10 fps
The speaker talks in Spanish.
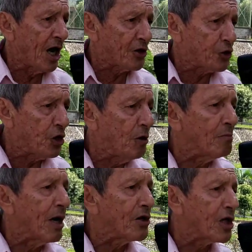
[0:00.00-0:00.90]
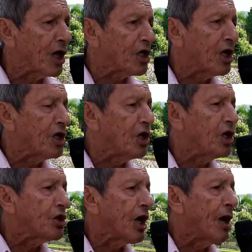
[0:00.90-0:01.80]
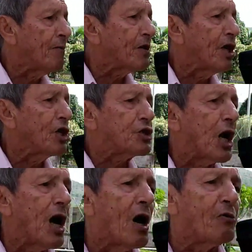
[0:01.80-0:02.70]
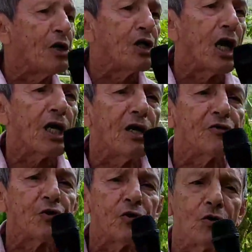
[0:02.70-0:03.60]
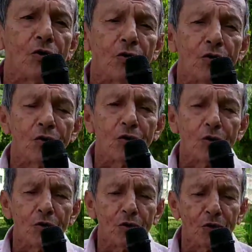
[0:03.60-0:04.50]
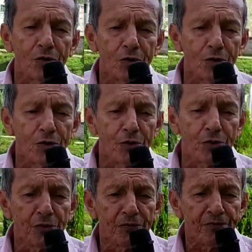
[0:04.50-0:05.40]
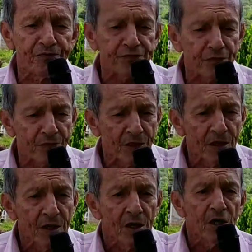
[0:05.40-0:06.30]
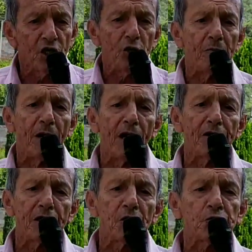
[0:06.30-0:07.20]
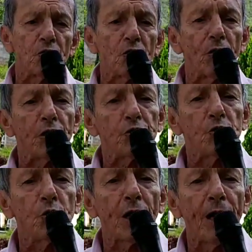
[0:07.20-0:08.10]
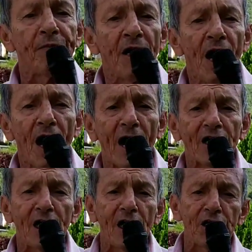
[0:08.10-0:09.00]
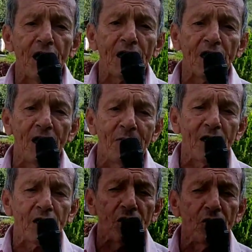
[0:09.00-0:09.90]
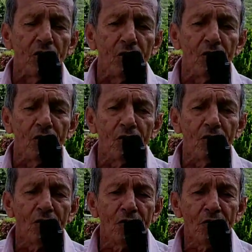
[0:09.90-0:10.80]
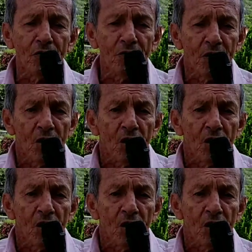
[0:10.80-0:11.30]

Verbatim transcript: A ti madre querida, esta bella canción y madre solo hay una, aquella que me crió,